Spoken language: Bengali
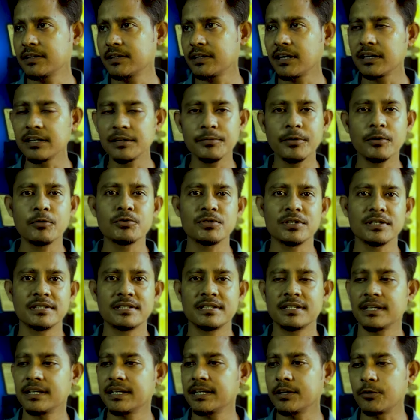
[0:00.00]
কালীবাউস
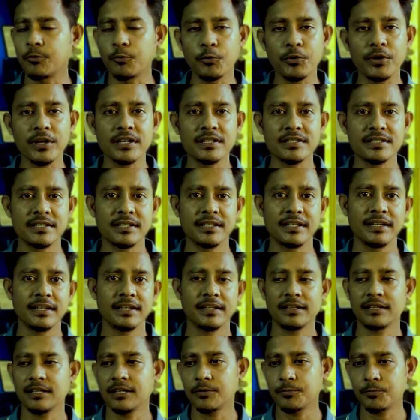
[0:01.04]
আছে রুই আছে
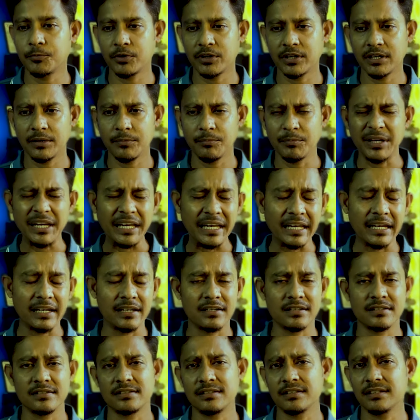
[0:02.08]
তারপরে বিঘের
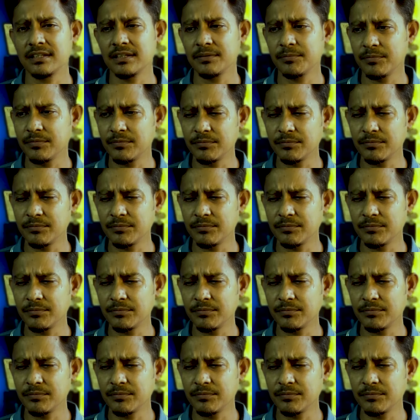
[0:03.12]
আছে